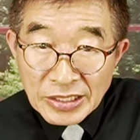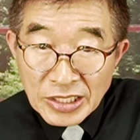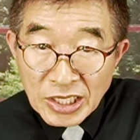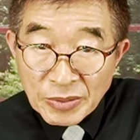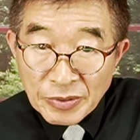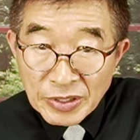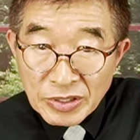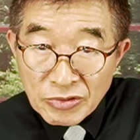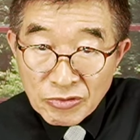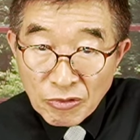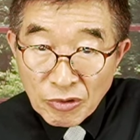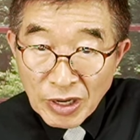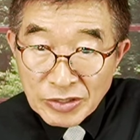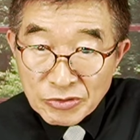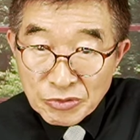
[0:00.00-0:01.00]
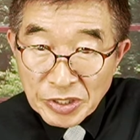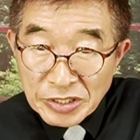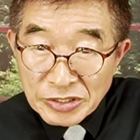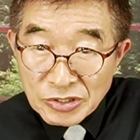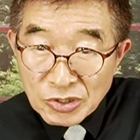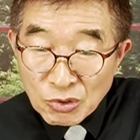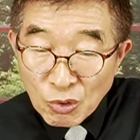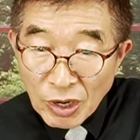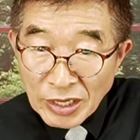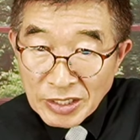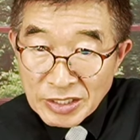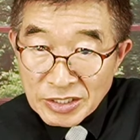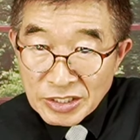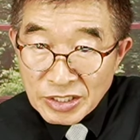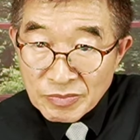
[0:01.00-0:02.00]
이비인후과 중에
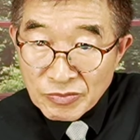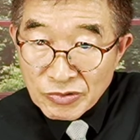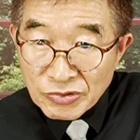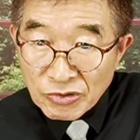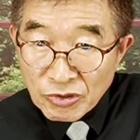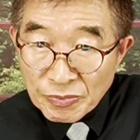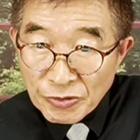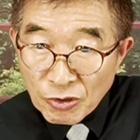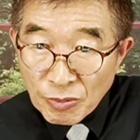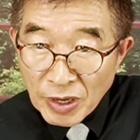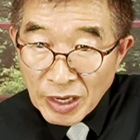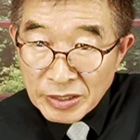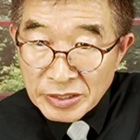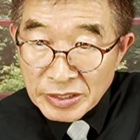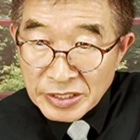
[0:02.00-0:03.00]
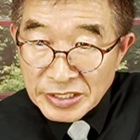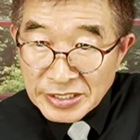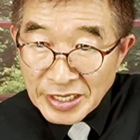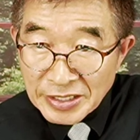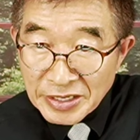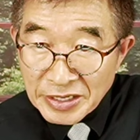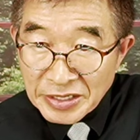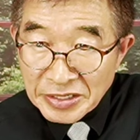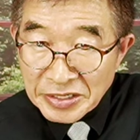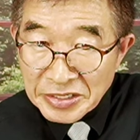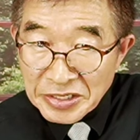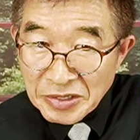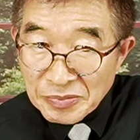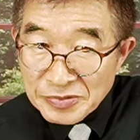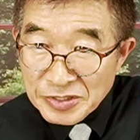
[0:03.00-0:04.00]
소화를 전문으로 표방하는 의사들이
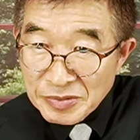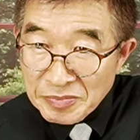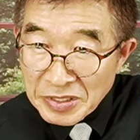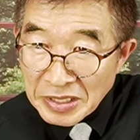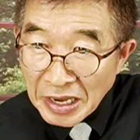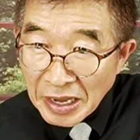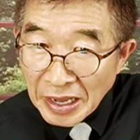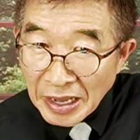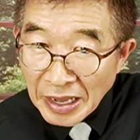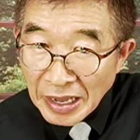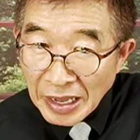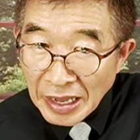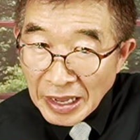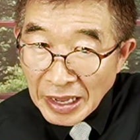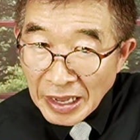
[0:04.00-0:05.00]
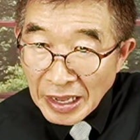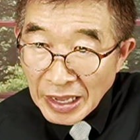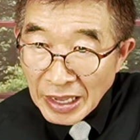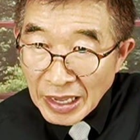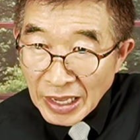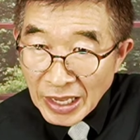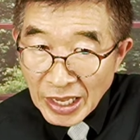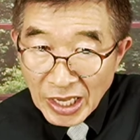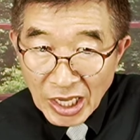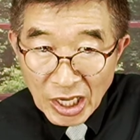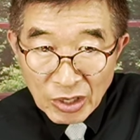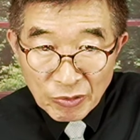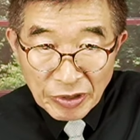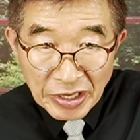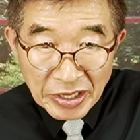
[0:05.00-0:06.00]
거의 없습니다.
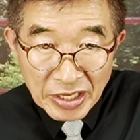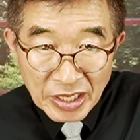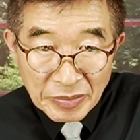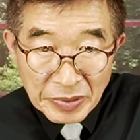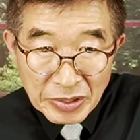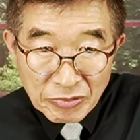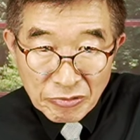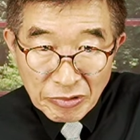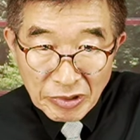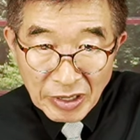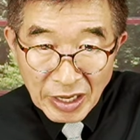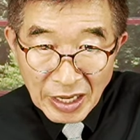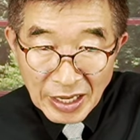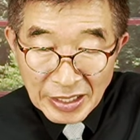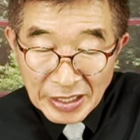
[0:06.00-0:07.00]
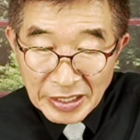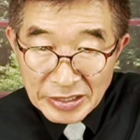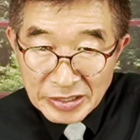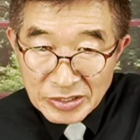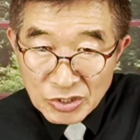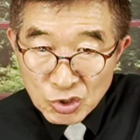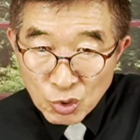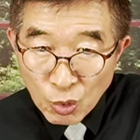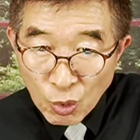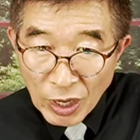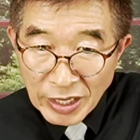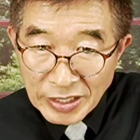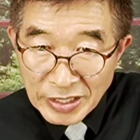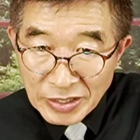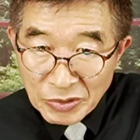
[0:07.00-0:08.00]
해외 이비인후과 학회는
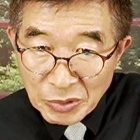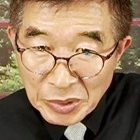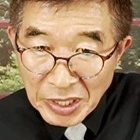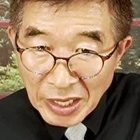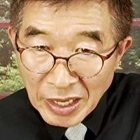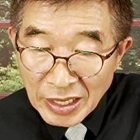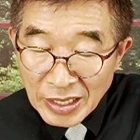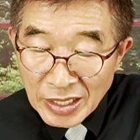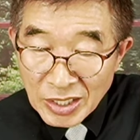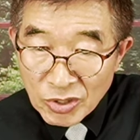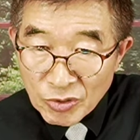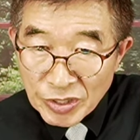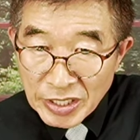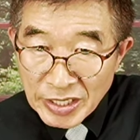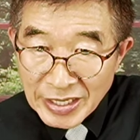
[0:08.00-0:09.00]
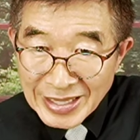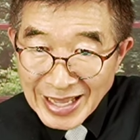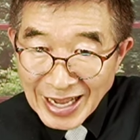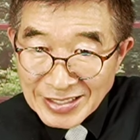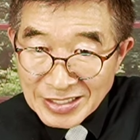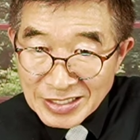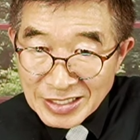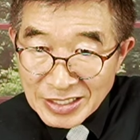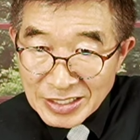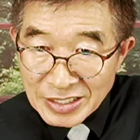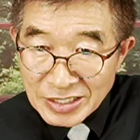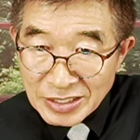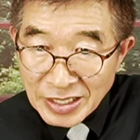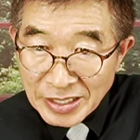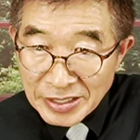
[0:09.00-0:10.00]
소화기도나 희귀 난친
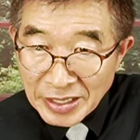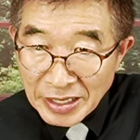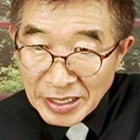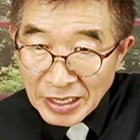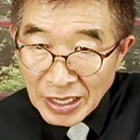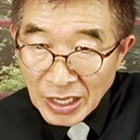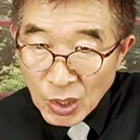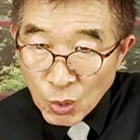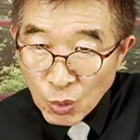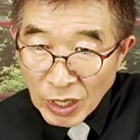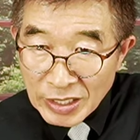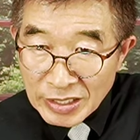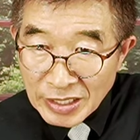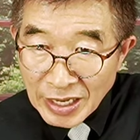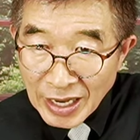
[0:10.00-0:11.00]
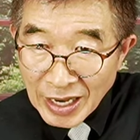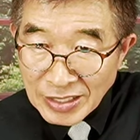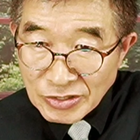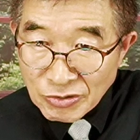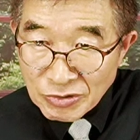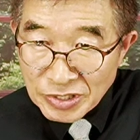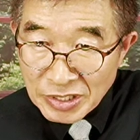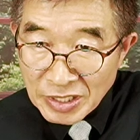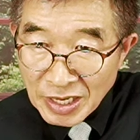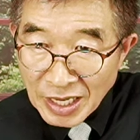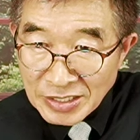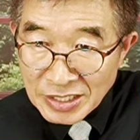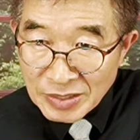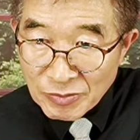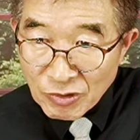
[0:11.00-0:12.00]
질환에 관련한 학술적인
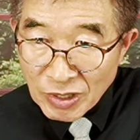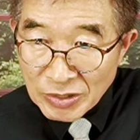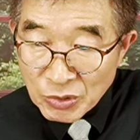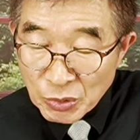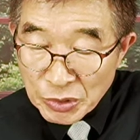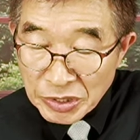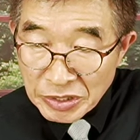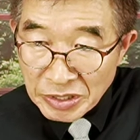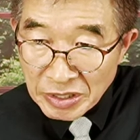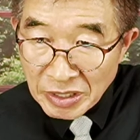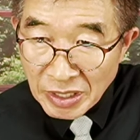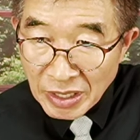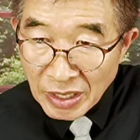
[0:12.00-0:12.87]
관심과 노력을